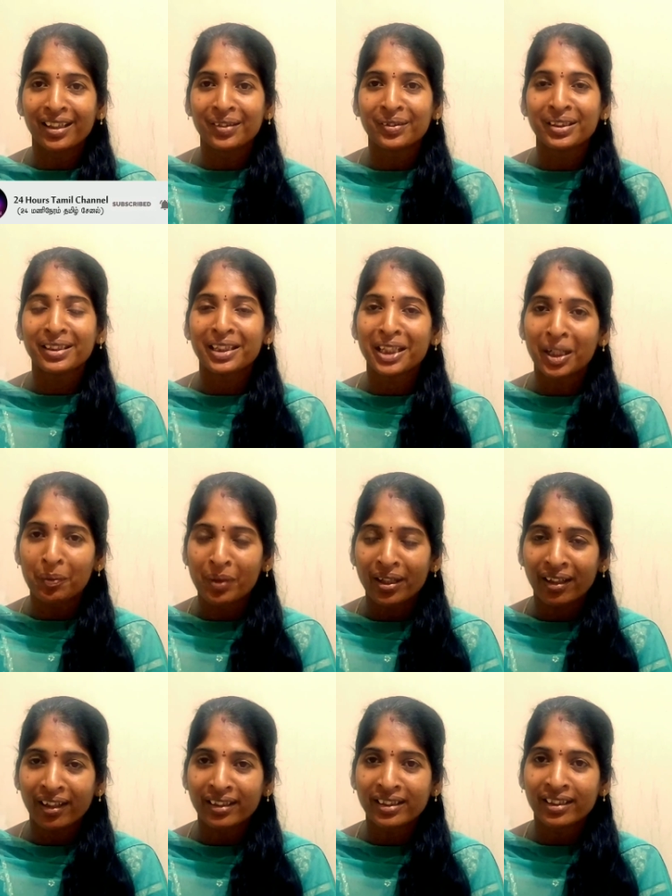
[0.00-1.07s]
அது வந்து
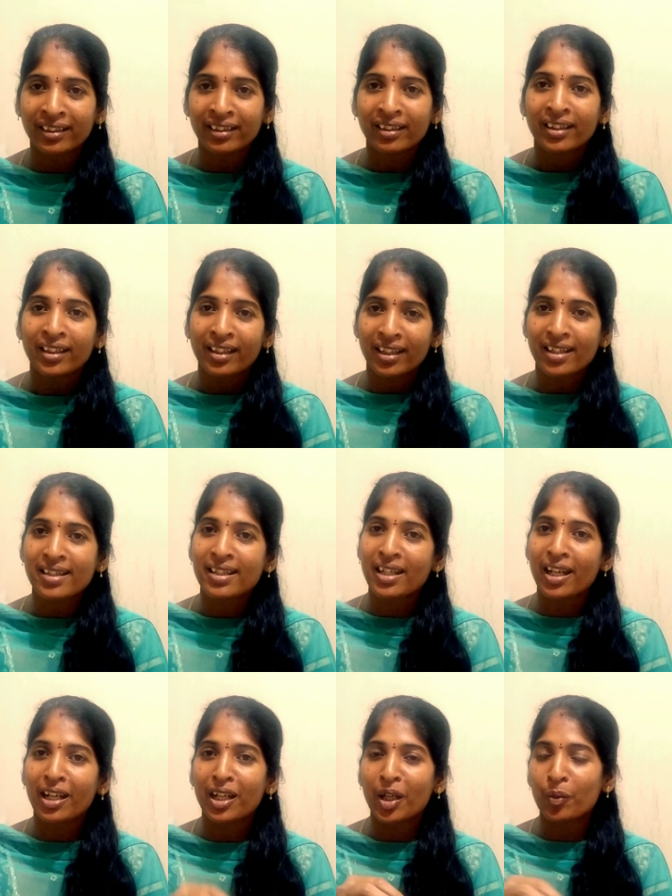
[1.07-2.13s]
ஈரமாகாது
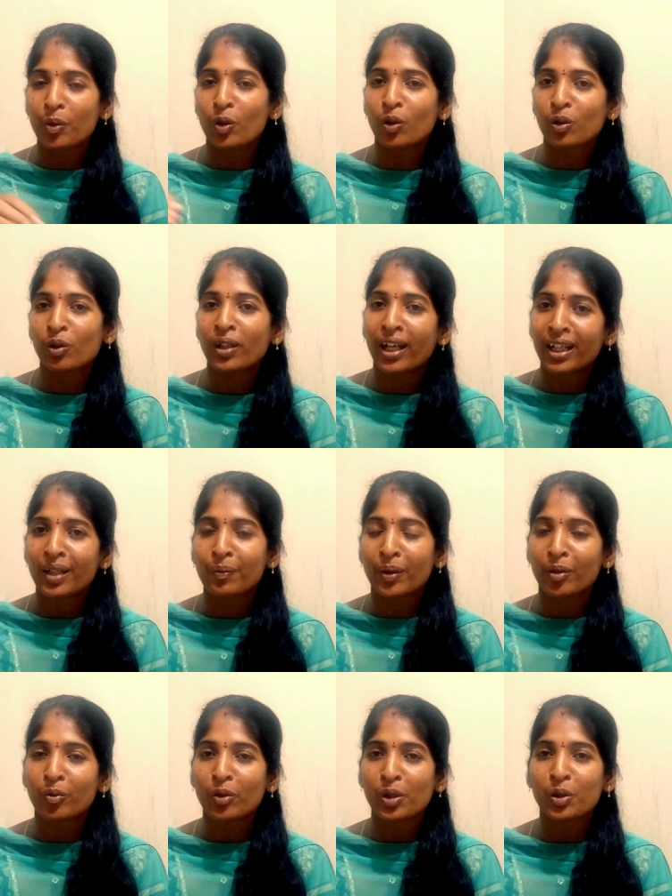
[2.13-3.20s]
ஈஸியாக எல்லா பொருளுக்கும் ஹேண்டில்
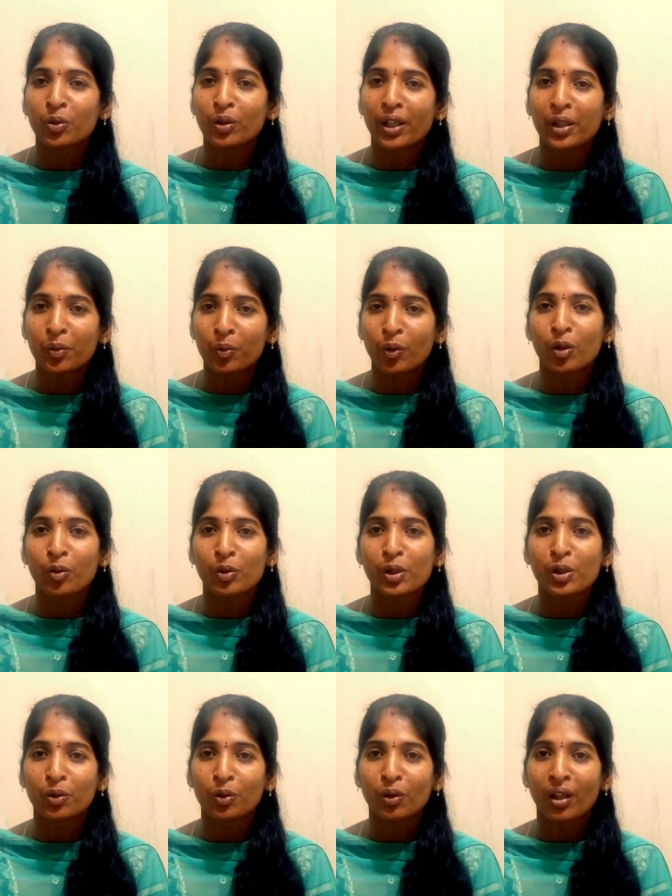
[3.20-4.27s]
பண்ண முடியும் எடுத்து போட
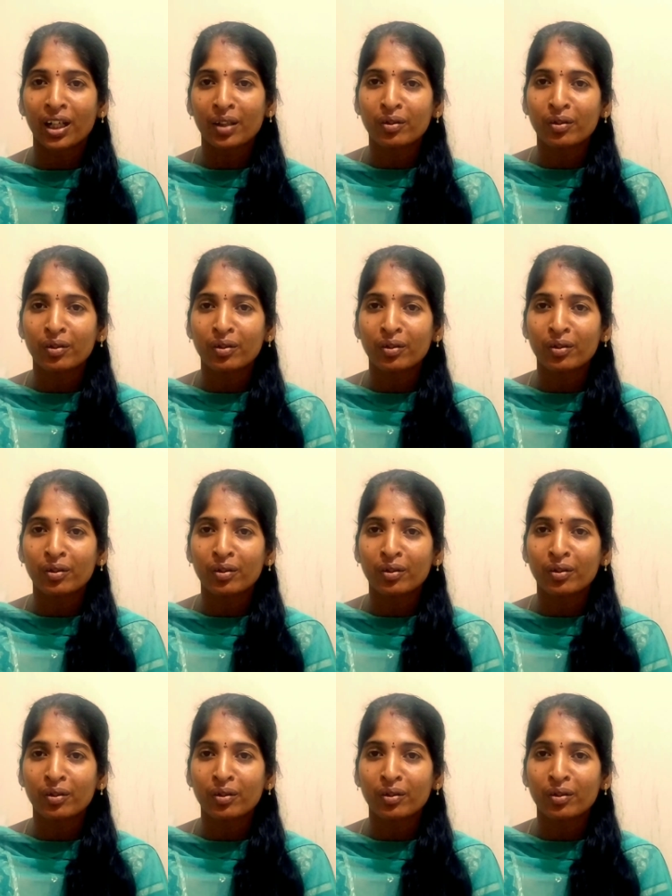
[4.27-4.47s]
முடியும்